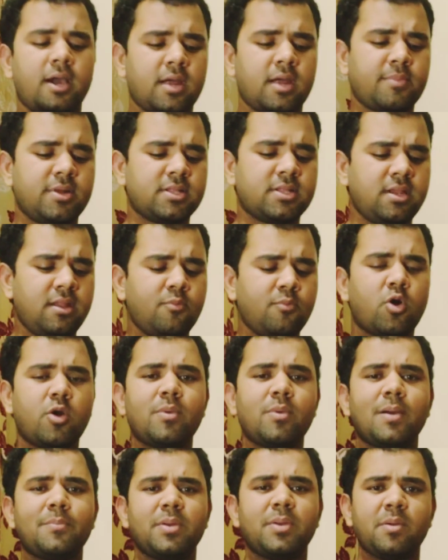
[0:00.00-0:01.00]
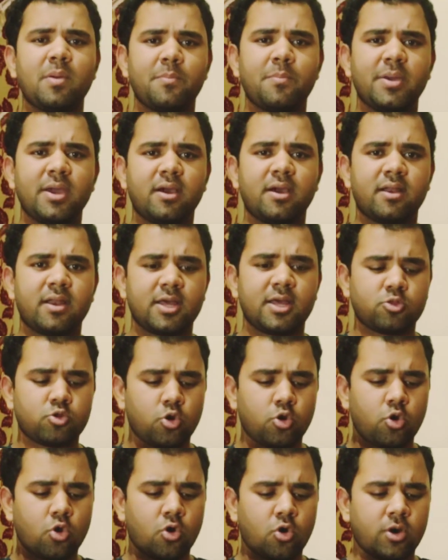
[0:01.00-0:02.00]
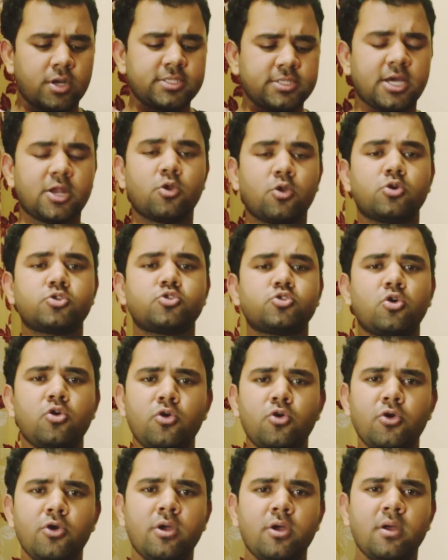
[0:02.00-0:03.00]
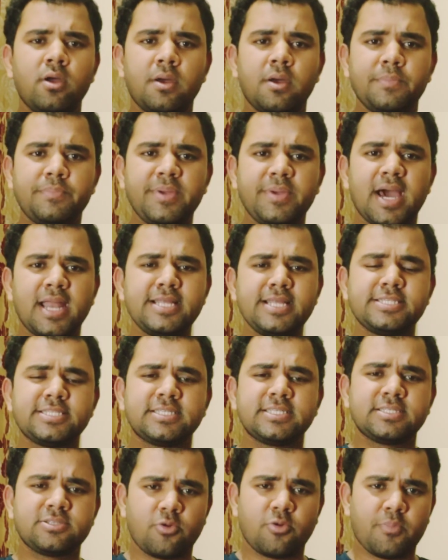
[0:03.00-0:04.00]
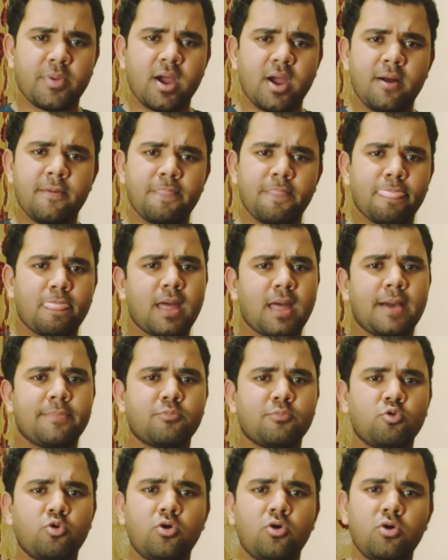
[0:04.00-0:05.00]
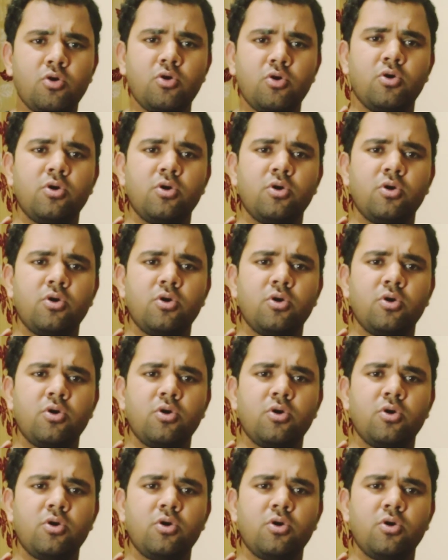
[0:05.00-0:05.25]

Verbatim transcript: अगर मंथली मोड में आप प्रीमियम पे कर रहे हैं तो नौ हज़ार नौ सौ बयालीस रुपया आपको